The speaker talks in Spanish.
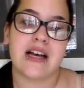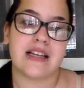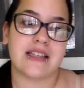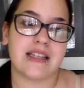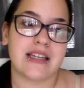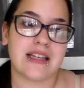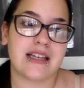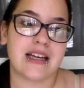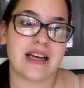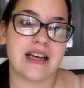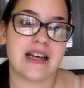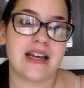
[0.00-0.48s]

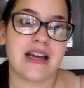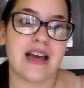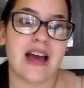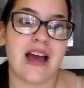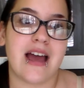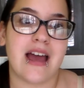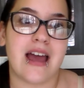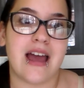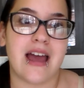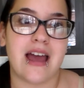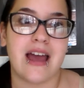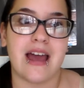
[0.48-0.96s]
Así que,
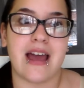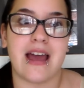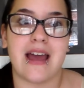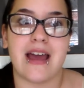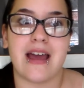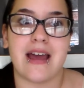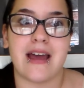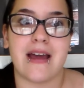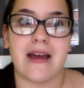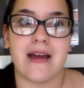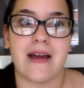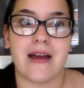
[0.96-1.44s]
pero
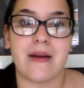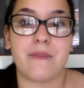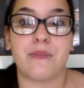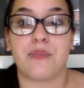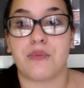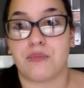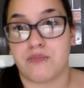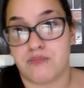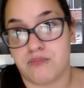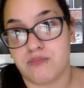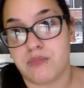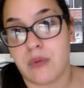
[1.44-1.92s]
eh,
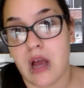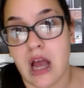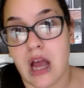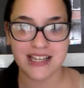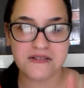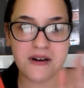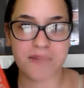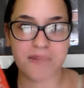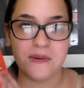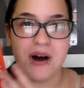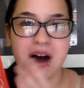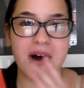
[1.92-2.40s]
ahora
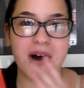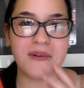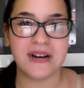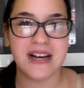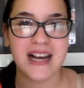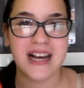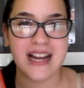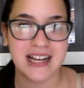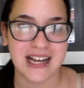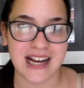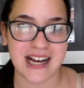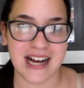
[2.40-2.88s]
vamos a
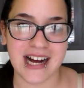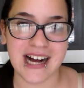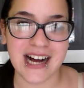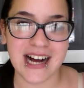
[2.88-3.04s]
abrir la